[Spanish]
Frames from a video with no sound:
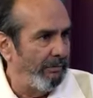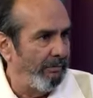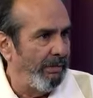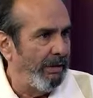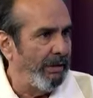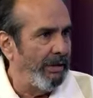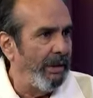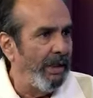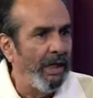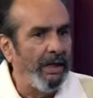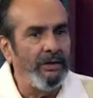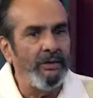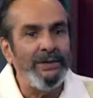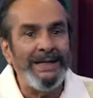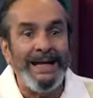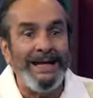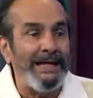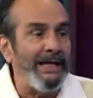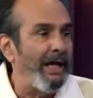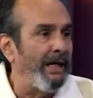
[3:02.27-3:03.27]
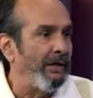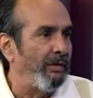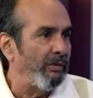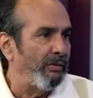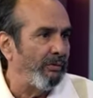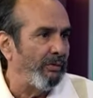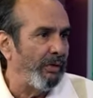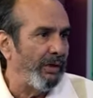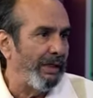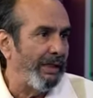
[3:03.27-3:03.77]
investigando y
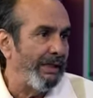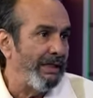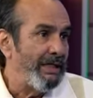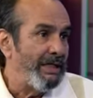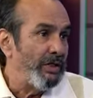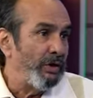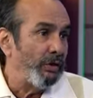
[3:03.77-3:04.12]
leyendo, porque